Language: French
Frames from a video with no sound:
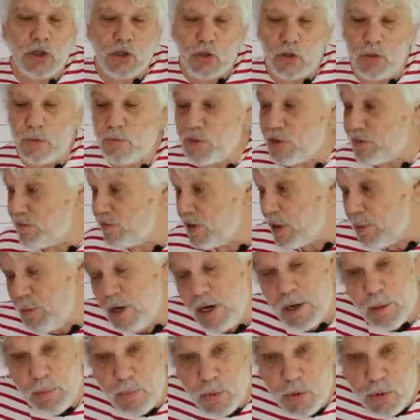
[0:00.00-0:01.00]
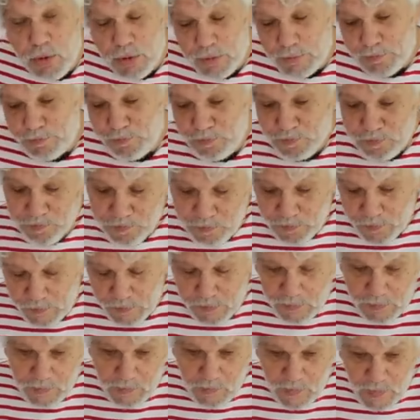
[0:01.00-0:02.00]
ma chambre, j'ai fermé la porte
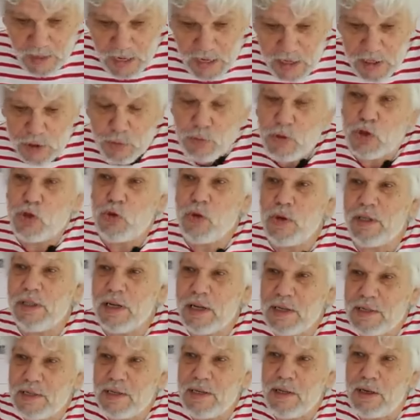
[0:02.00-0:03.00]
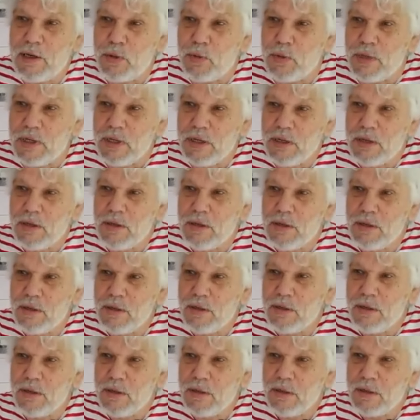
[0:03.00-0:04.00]
et je me suis adressé à lui.
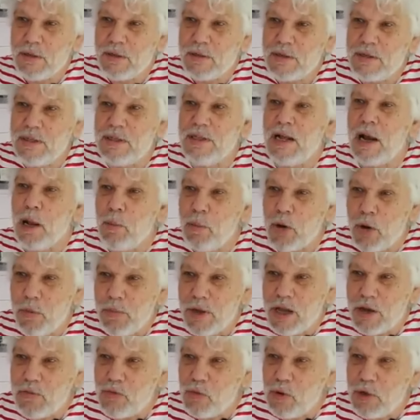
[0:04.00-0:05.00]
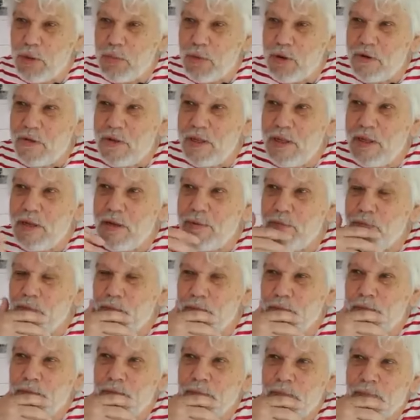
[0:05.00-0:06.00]
C'était la première fois de ma vie.
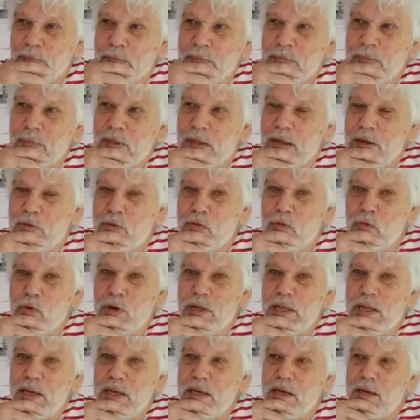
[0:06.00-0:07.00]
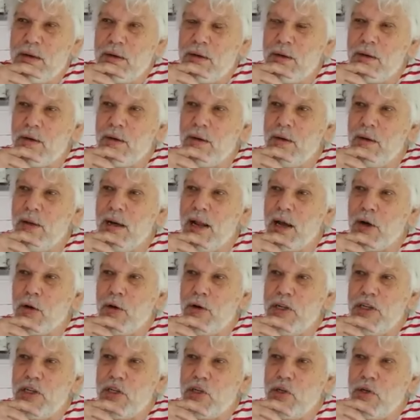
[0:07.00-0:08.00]
Et vous voyez, la
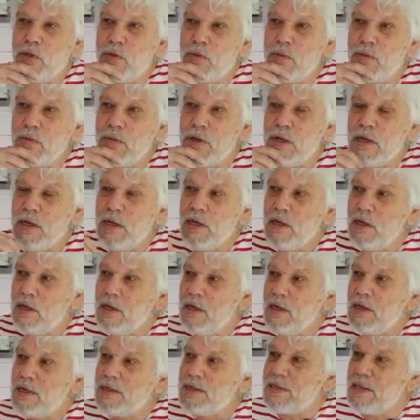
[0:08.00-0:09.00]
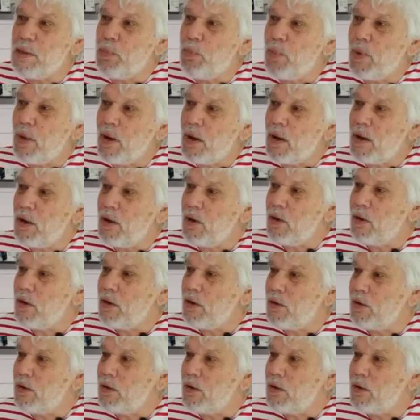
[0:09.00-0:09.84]
religion, c'est pas,